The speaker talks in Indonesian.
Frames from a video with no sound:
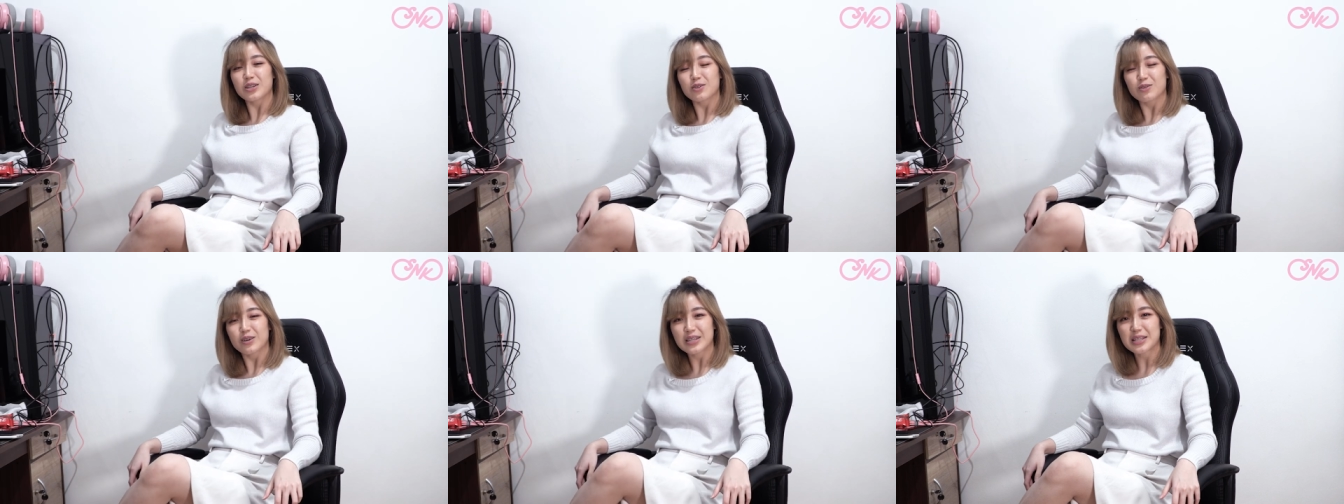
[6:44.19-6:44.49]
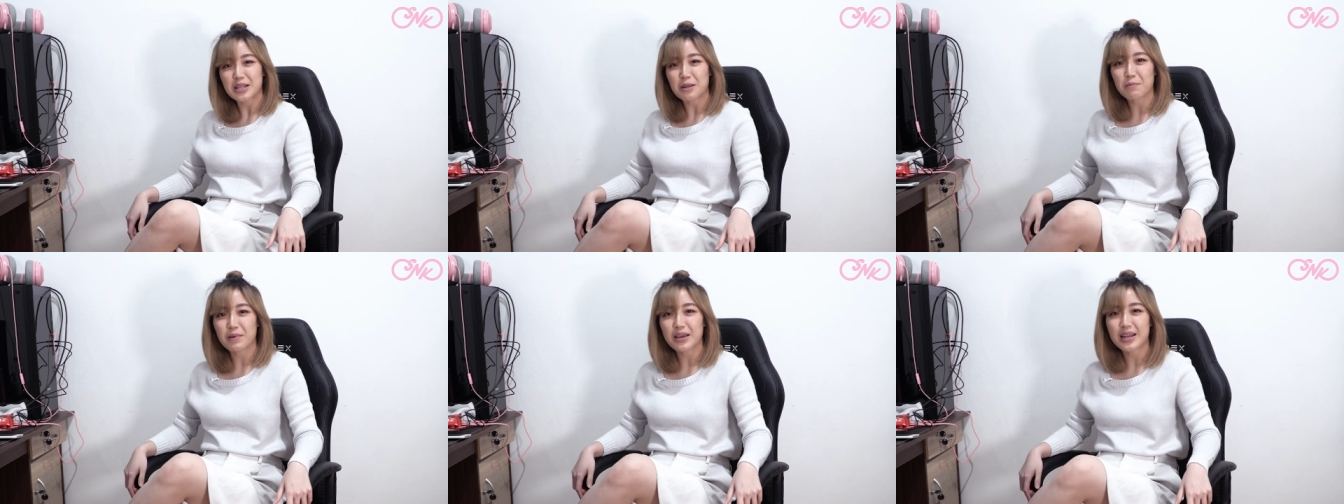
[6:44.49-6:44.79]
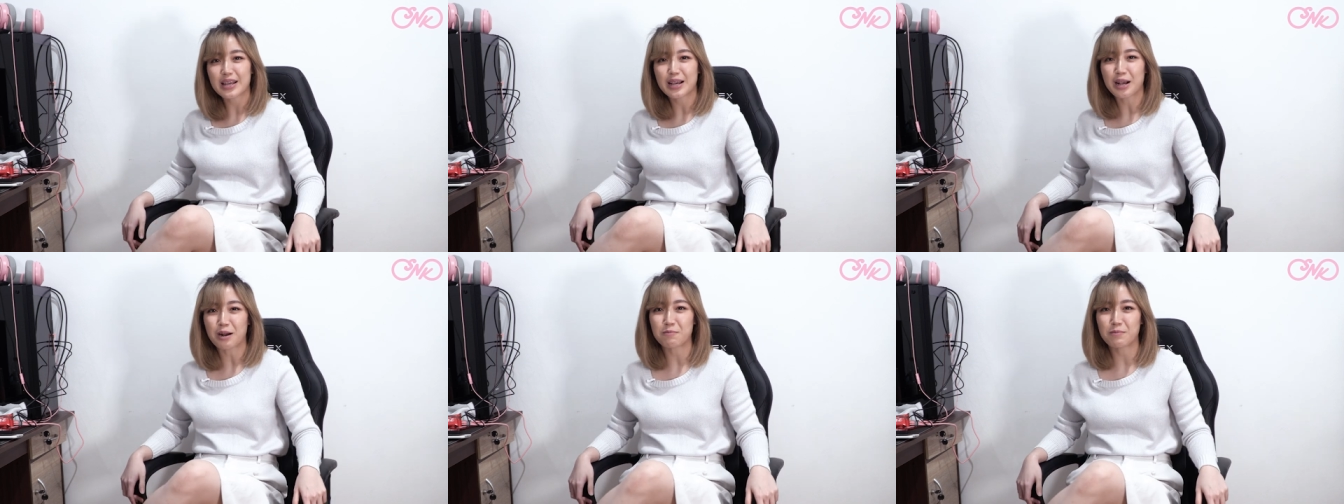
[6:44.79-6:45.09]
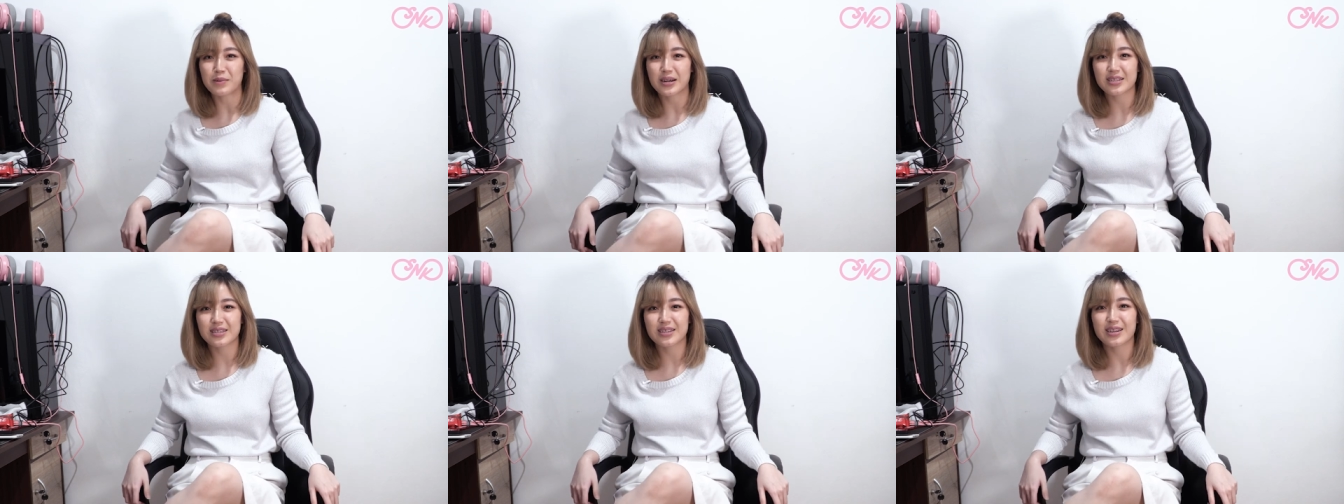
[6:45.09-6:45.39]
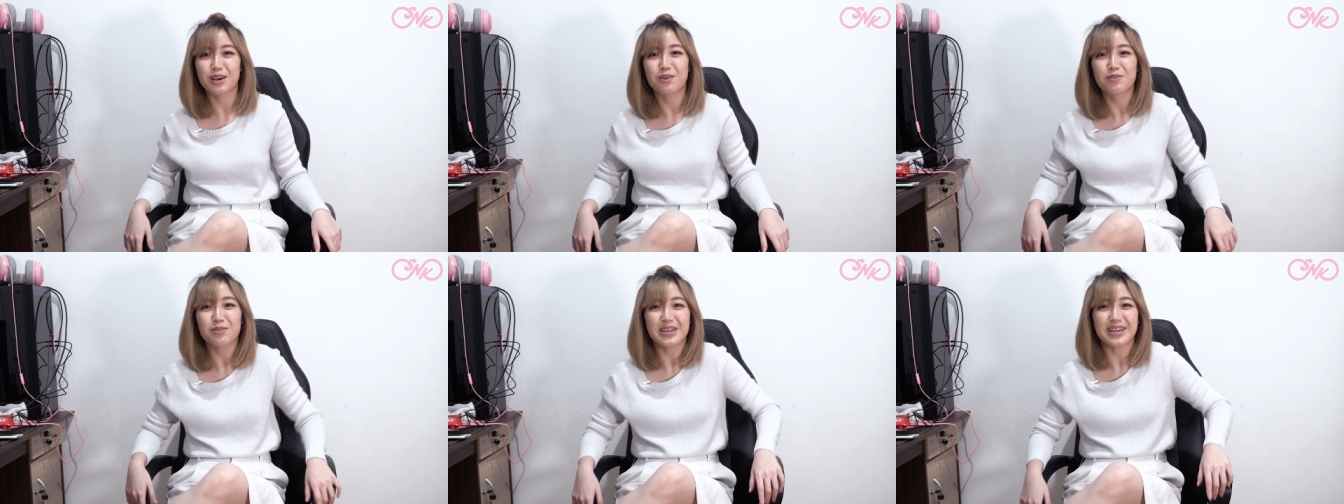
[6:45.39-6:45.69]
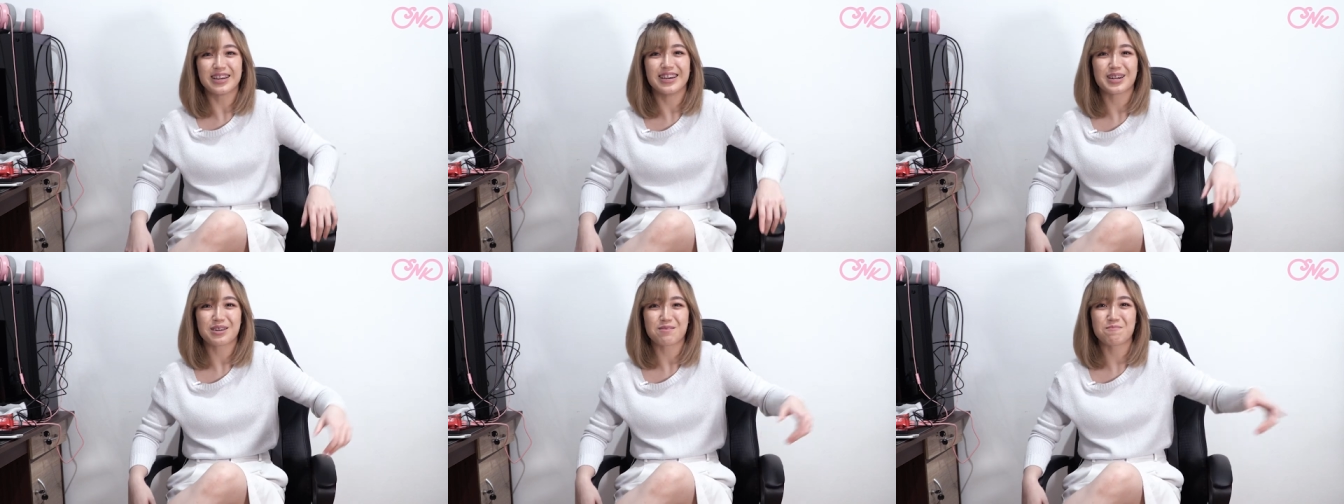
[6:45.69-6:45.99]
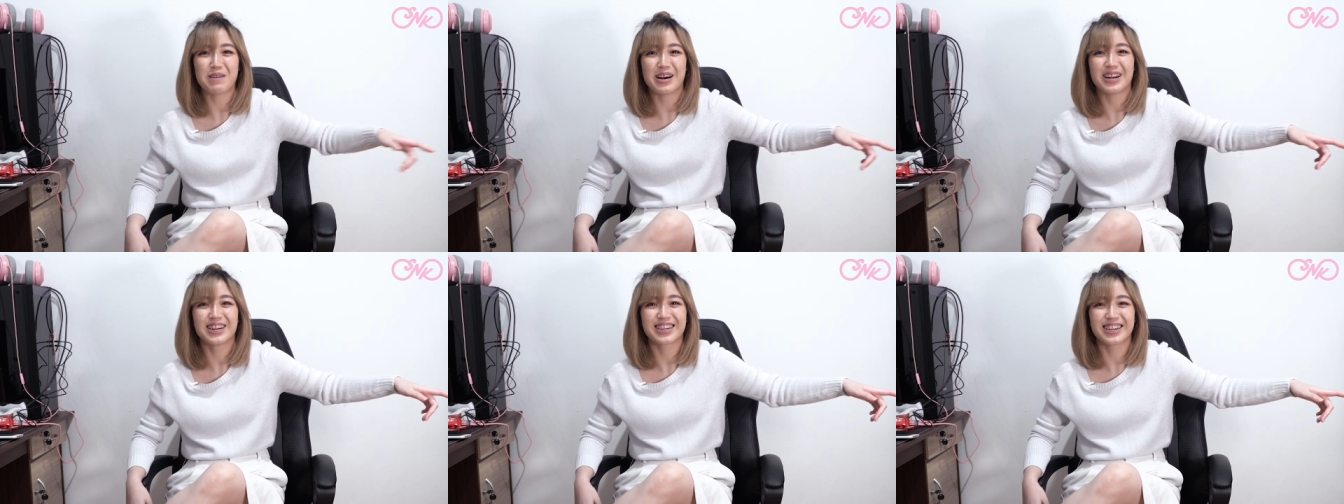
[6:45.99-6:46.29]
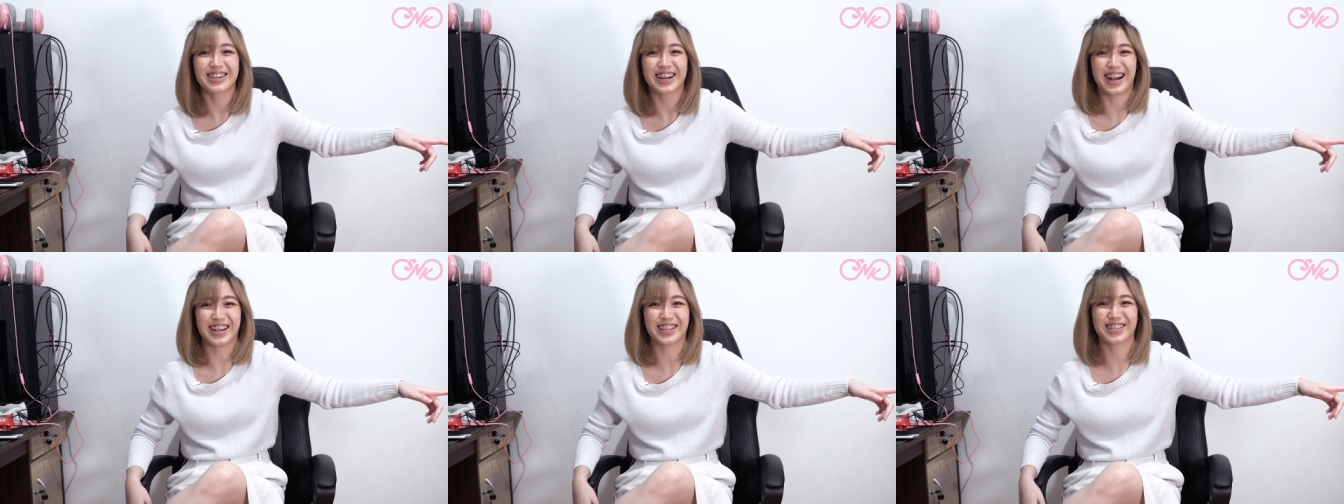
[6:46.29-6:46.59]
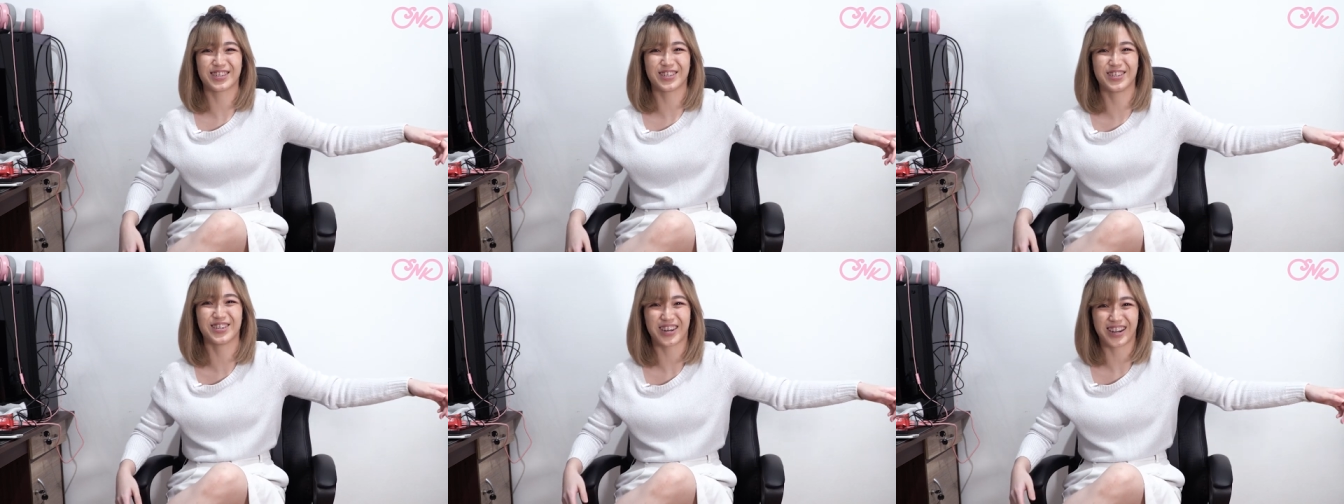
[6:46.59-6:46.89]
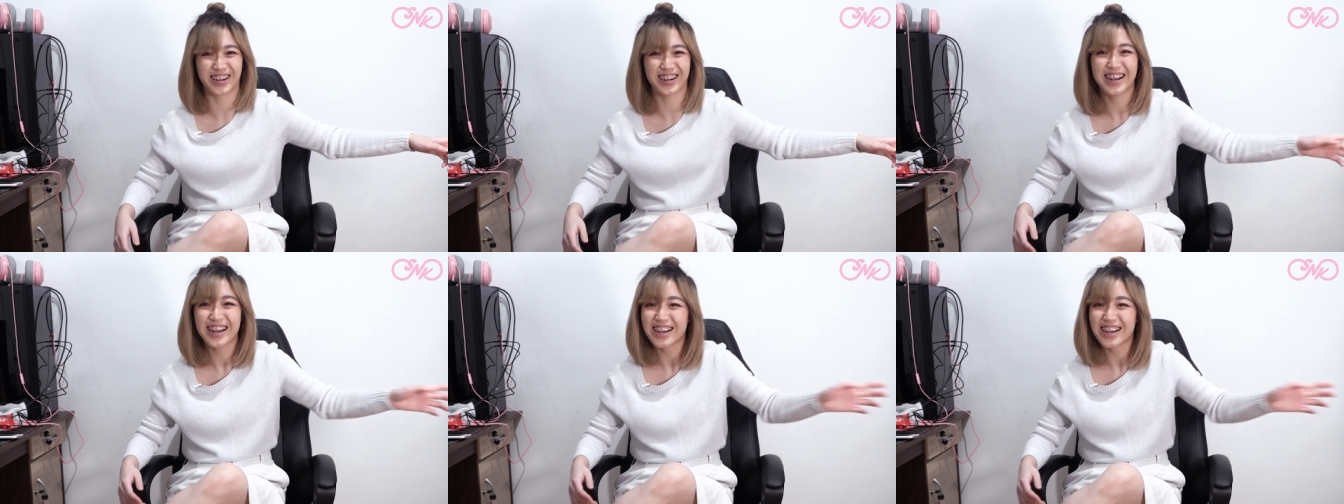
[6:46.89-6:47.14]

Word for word: kan juga streamingnya di kamar jadi aku tinggal rebahan ke kasur